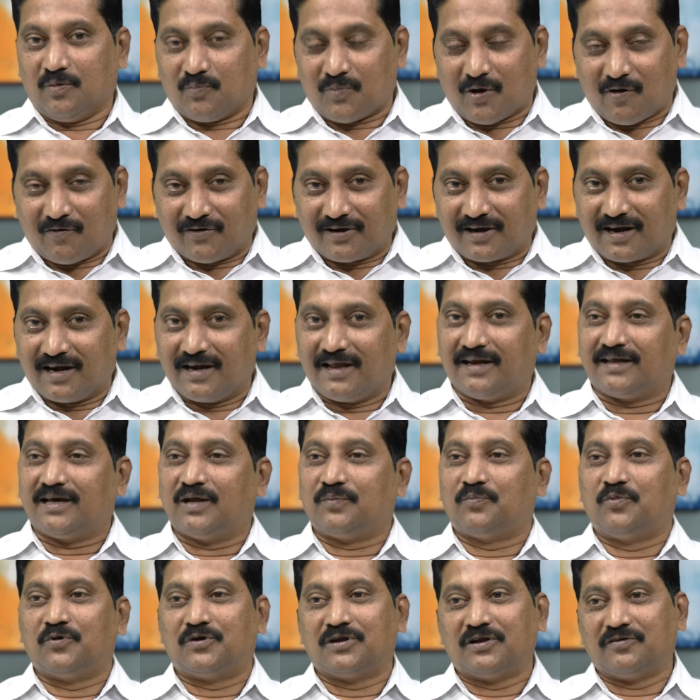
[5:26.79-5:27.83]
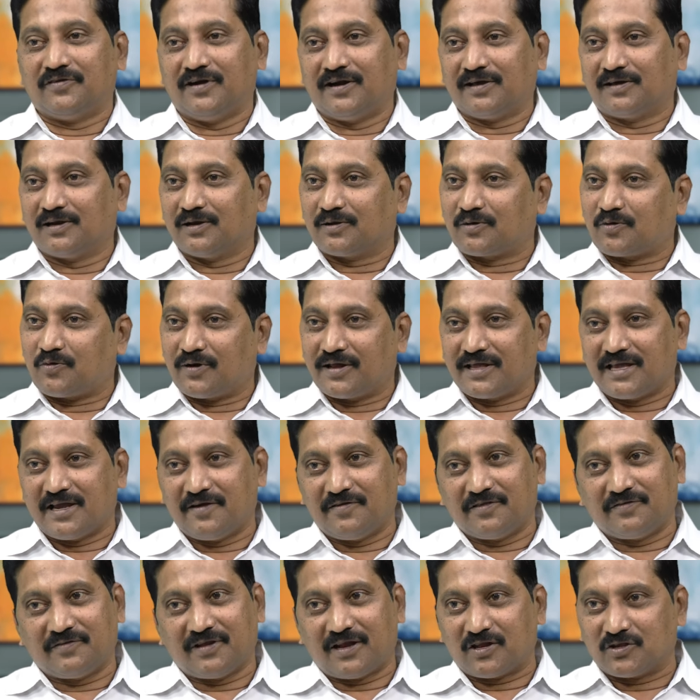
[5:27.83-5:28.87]
పవన్ కళ్యాణ్ గారు పుట్టిన వేడుకలకు కూడా ఏ
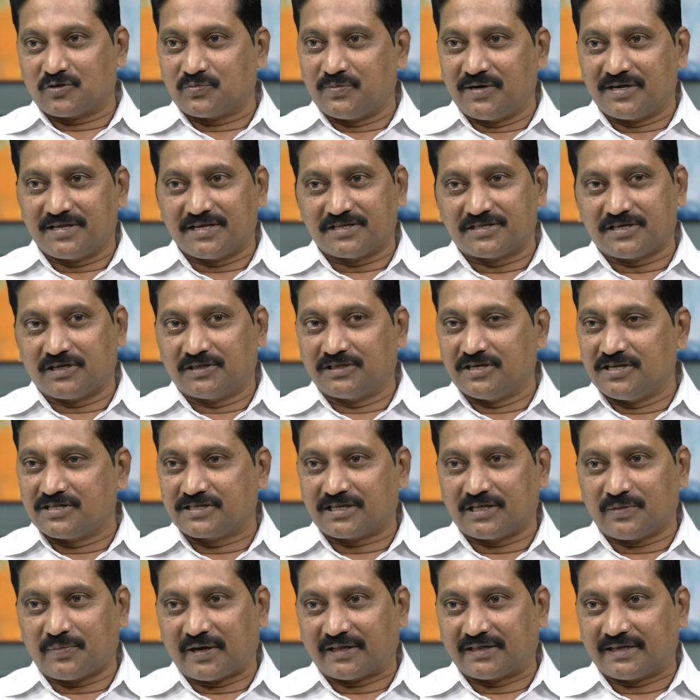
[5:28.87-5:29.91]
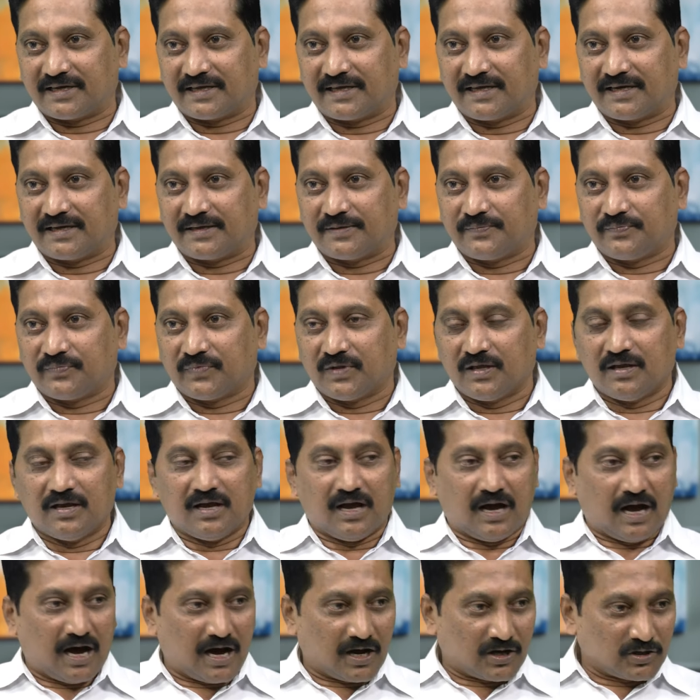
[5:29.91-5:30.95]
విధంగా అనౌన్స్మెంట్ చేశాడు తెలుసు కదా మనందరికీ
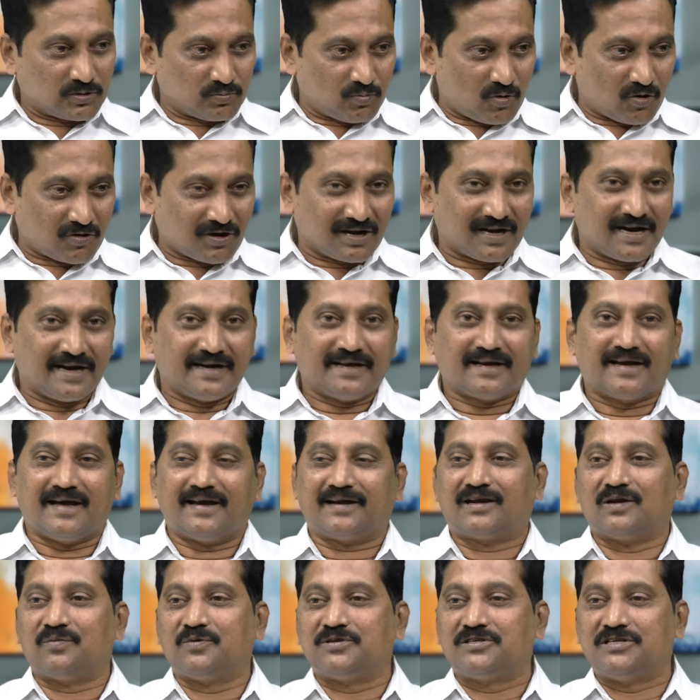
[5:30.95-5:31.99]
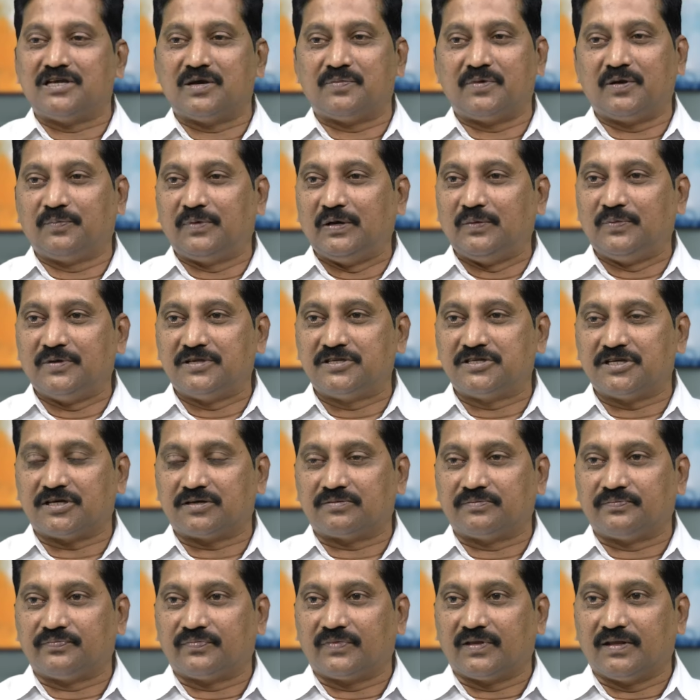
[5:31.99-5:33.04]
ఆ రోజు మొక్కలు నాటే కార్యక్రమం చేయమని పిలిపించారు
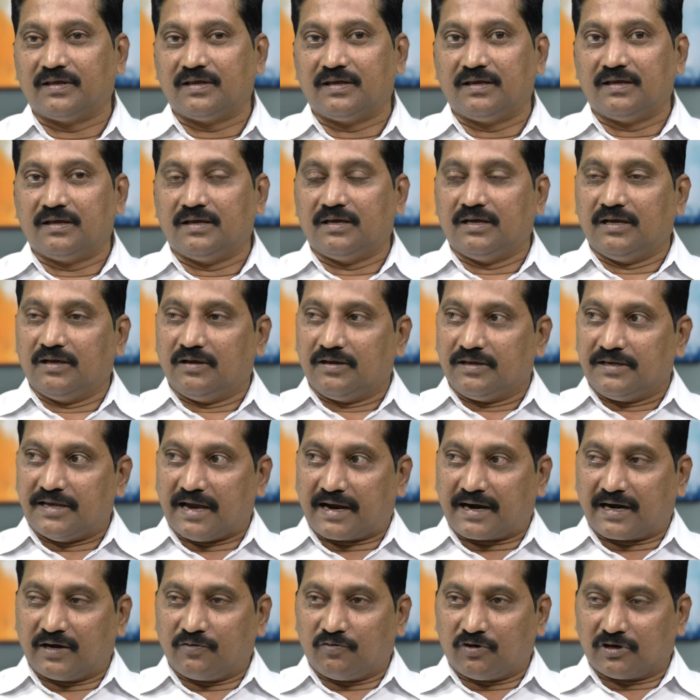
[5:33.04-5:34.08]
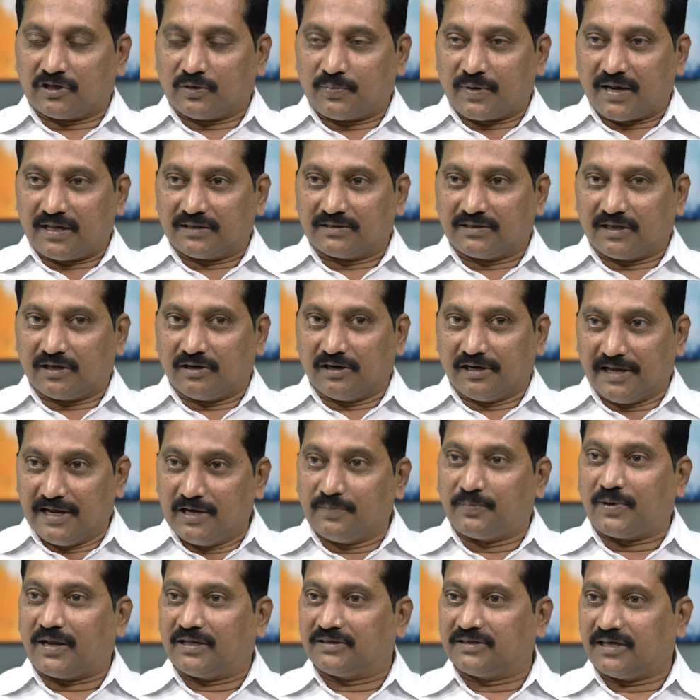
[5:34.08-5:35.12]
ఎక్కడ వరద ప్రాంతాలు లేని
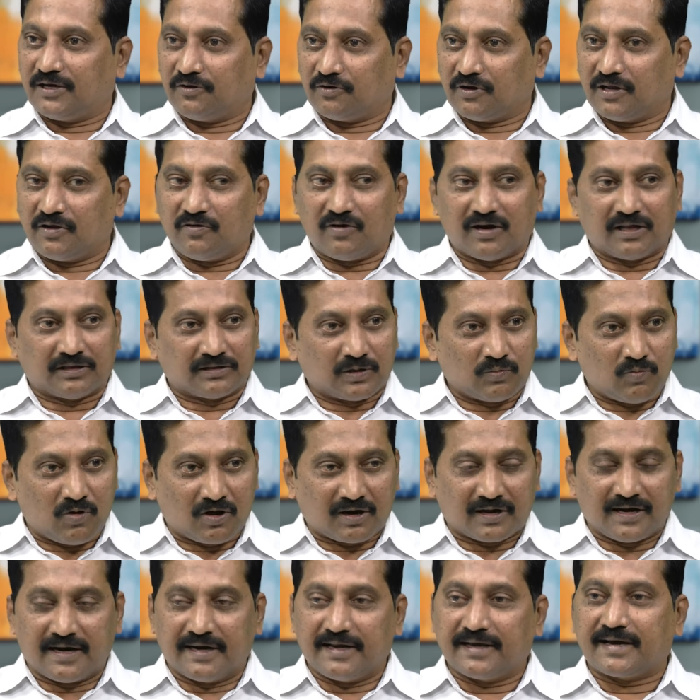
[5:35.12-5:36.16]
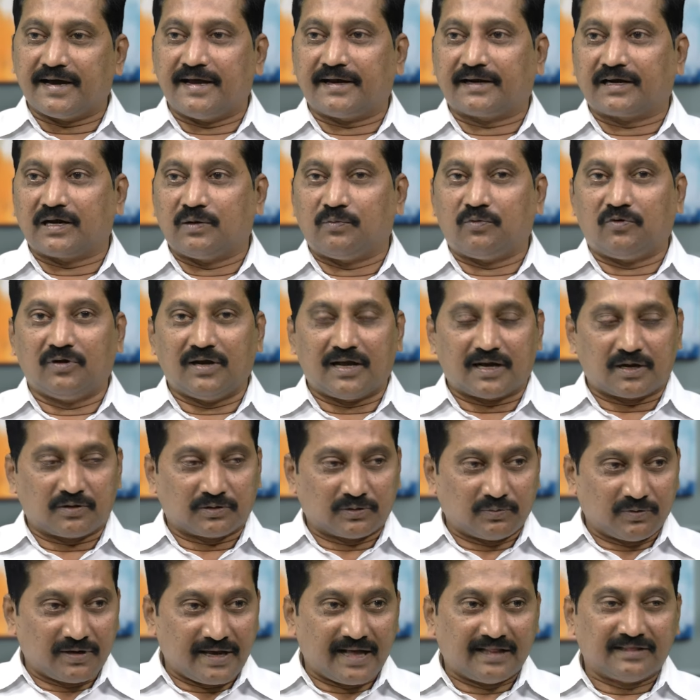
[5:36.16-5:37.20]
ప్రాంతాలు ఉన్నాయో వాళ్ళందరూ మొక్క నాటే కార్యక్రమం
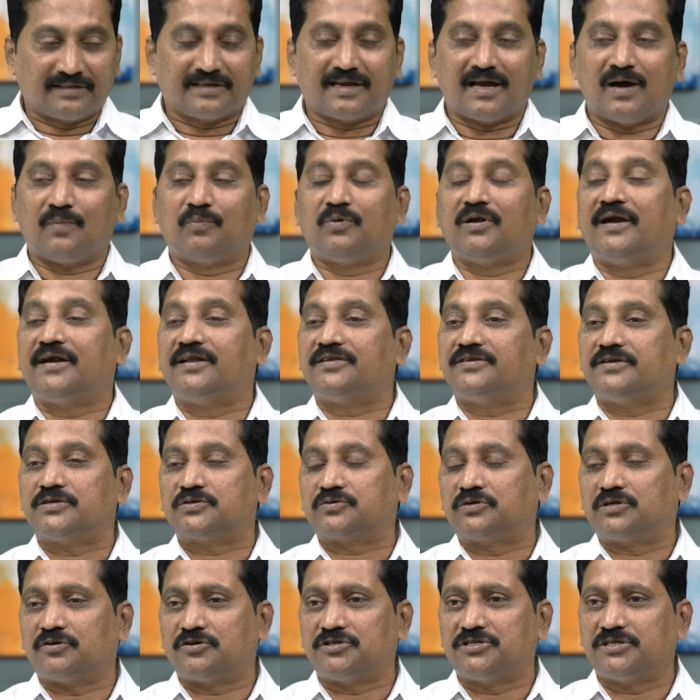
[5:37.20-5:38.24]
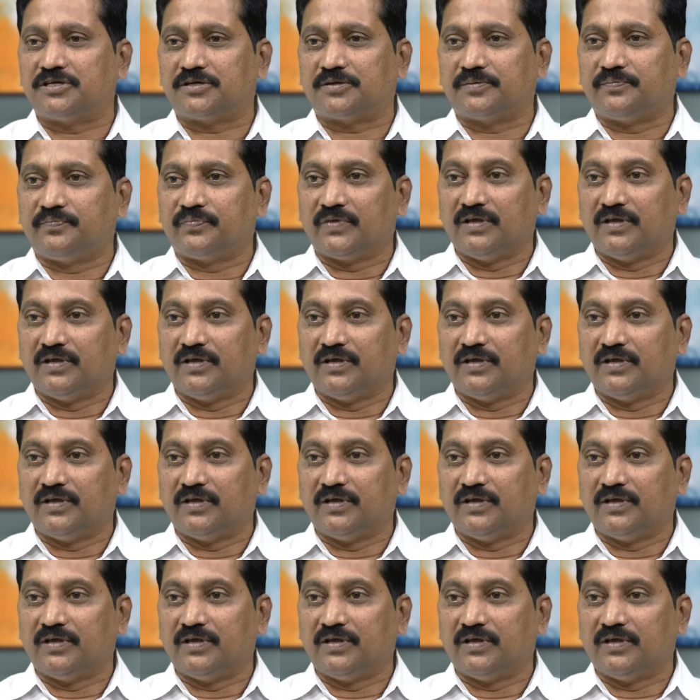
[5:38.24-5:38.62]
లేకపోతే హెల్త్ క్యాంపులు లాంటివి చేసుకుంటూ వచ్చారు